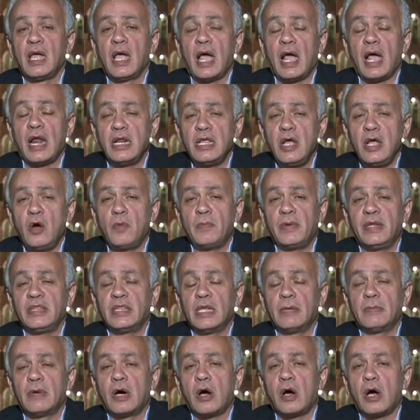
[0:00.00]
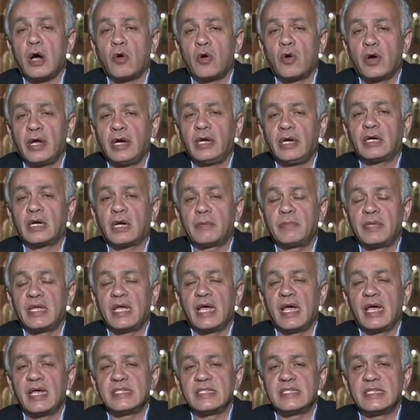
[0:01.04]
اليوم عندما أقر
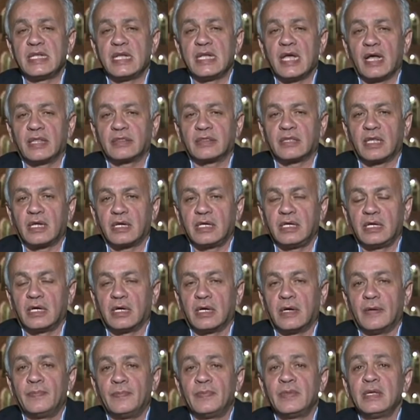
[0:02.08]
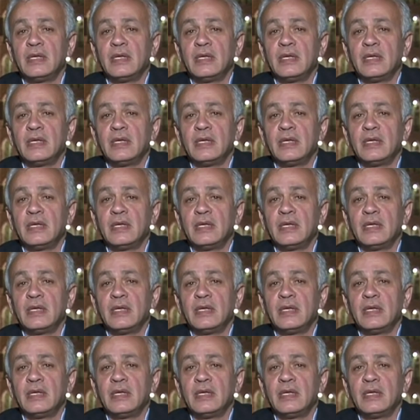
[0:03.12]
بهذه الطريقة